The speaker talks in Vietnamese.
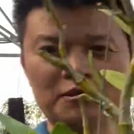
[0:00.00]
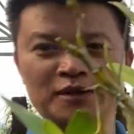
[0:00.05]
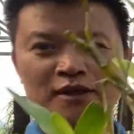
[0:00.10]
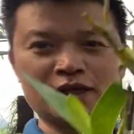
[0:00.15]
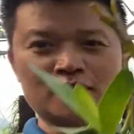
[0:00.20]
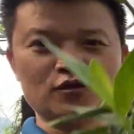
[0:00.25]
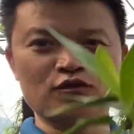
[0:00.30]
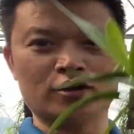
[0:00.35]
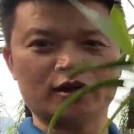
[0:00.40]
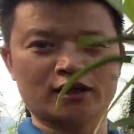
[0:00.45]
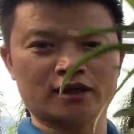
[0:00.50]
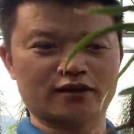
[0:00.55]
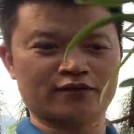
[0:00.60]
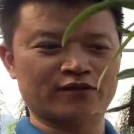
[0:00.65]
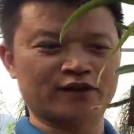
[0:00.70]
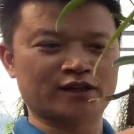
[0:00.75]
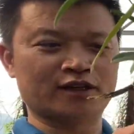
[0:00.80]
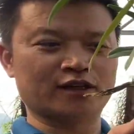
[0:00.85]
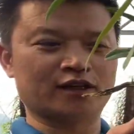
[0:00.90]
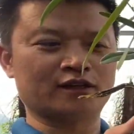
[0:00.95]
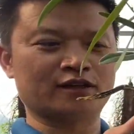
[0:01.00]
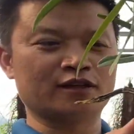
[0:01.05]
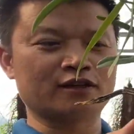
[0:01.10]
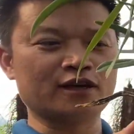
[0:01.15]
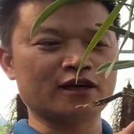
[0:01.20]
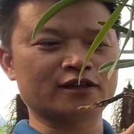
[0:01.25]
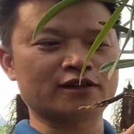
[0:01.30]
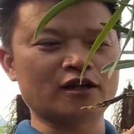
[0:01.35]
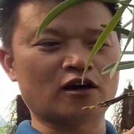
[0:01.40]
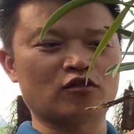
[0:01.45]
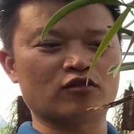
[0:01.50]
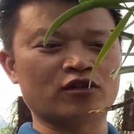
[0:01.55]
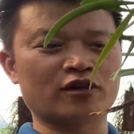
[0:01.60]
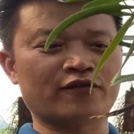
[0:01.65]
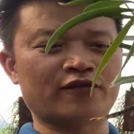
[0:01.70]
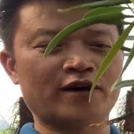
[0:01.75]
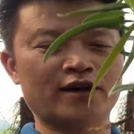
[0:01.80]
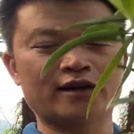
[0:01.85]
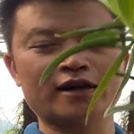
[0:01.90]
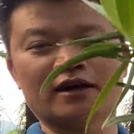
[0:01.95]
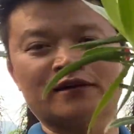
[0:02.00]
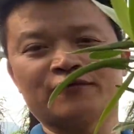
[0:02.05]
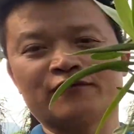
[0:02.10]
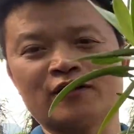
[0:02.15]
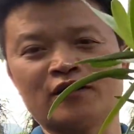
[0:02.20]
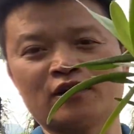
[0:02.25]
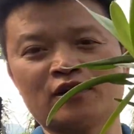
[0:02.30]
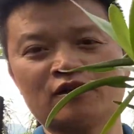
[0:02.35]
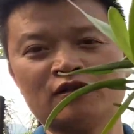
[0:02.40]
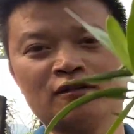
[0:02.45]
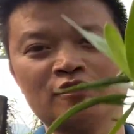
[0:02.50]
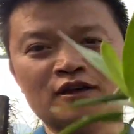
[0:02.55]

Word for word: lý luôn về chỉ cần nhấc chậu là phát đặt vào